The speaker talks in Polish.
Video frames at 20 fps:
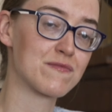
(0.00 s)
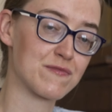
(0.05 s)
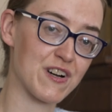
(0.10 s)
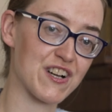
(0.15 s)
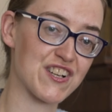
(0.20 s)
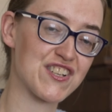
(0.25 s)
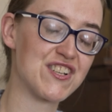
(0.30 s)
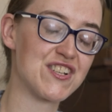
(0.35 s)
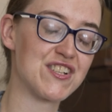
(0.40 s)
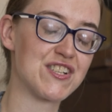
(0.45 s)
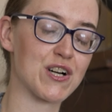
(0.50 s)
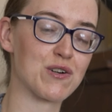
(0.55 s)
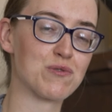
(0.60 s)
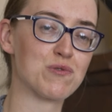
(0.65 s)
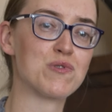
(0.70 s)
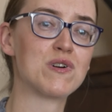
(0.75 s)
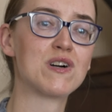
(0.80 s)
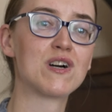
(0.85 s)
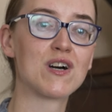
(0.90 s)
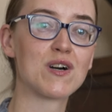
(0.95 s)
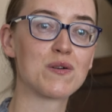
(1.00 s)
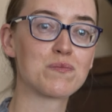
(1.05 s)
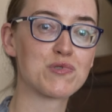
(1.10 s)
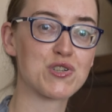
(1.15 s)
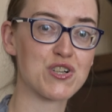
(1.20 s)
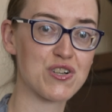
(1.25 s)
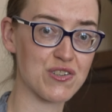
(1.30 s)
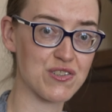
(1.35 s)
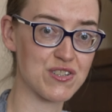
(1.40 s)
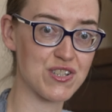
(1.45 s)
właśnie działu
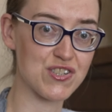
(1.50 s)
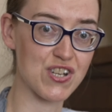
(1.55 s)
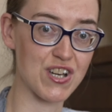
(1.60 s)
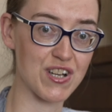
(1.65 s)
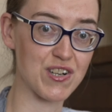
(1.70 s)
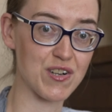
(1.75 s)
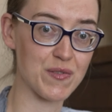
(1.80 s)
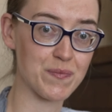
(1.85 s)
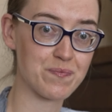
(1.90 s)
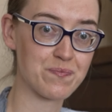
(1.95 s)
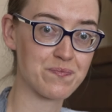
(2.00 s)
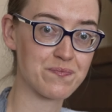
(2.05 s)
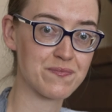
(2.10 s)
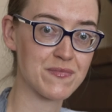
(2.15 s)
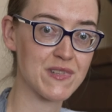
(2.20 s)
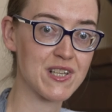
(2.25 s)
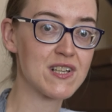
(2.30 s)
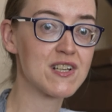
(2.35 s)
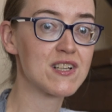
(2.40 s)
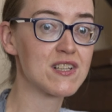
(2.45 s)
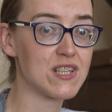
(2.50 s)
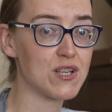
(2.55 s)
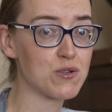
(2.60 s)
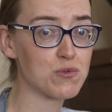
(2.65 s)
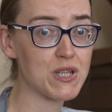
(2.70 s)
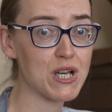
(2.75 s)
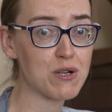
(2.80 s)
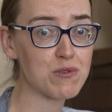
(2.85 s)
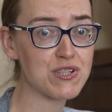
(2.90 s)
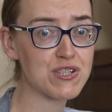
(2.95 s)
przyrodniczego. Nie
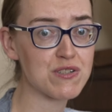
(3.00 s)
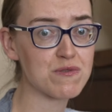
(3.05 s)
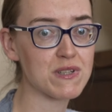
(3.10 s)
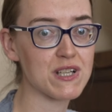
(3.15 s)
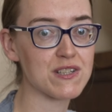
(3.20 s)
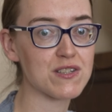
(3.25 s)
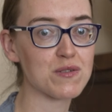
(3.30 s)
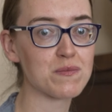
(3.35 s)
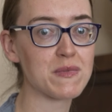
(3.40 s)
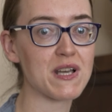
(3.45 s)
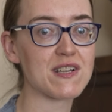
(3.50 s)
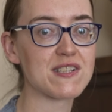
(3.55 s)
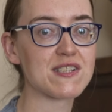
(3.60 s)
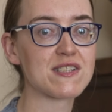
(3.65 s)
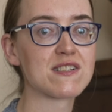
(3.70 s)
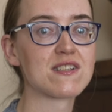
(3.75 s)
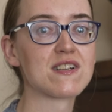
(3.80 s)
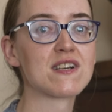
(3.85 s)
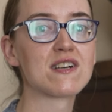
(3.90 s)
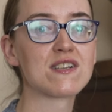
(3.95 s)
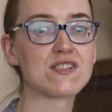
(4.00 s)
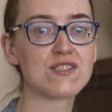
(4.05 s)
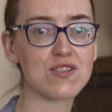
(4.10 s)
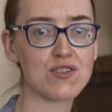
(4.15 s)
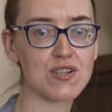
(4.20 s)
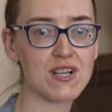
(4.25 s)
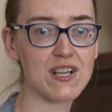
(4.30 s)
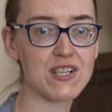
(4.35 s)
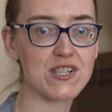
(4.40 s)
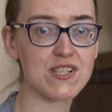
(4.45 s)
udało się natomiast
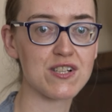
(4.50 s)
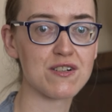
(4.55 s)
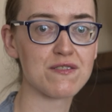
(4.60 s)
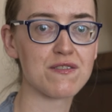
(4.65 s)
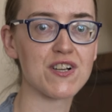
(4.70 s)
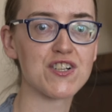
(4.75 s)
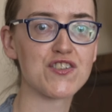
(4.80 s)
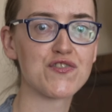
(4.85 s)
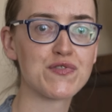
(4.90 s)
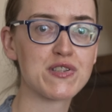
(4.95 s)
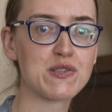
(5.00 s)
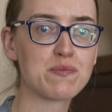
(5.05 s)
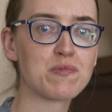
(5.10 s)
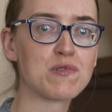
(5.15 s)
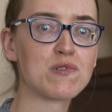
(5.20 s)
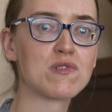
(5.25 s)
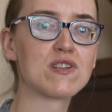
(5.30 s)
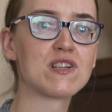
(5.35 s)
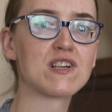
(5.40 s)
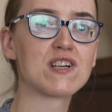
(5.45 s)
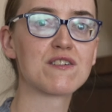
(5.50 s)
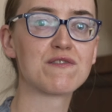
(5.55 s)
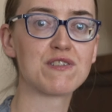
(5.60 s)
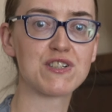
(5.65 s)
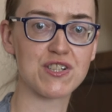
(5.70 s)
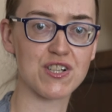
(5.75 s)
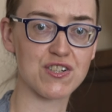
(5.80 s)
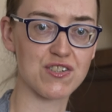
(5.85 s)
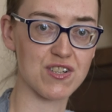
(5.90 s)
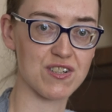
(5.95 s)
zorganizować wspólnych
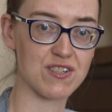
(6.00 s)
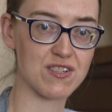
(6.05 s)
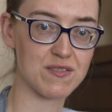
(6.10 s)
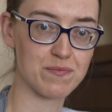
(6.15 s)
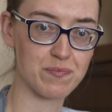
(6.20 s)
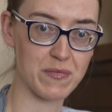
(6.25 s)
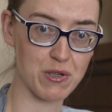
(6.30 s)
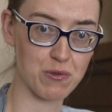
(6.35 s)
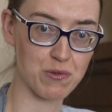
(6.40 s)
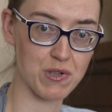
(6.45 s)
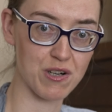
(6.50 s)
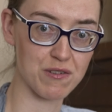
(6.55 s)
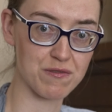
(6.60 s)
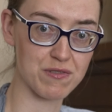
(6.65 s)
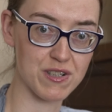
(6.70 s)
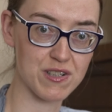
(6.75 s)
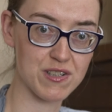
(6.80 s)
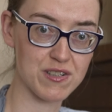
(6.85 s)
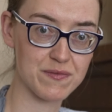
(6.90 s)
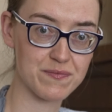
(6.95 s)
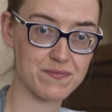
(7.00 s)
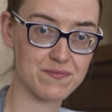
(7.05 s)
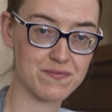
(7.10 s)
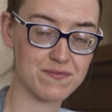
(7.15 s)
wycieczek naukowych.